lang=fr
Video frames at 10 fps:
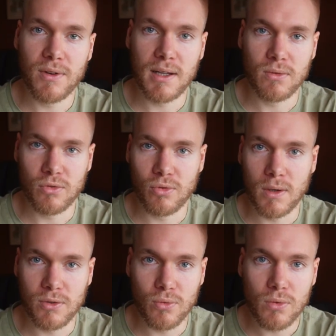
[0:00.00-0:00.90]
faire attention
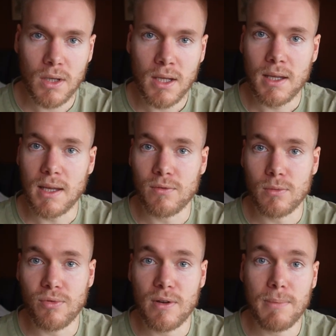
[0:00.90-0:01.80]
à tout. Et vous ne
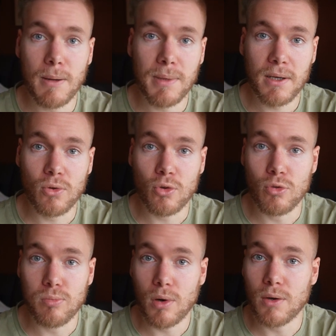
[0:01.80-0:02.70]
pouvez pas perdre du
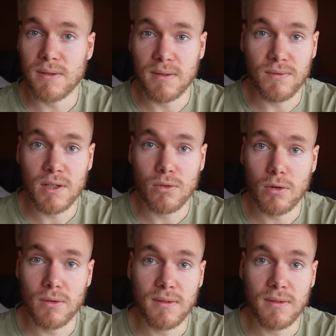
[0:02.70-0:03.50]
poids aussi vite que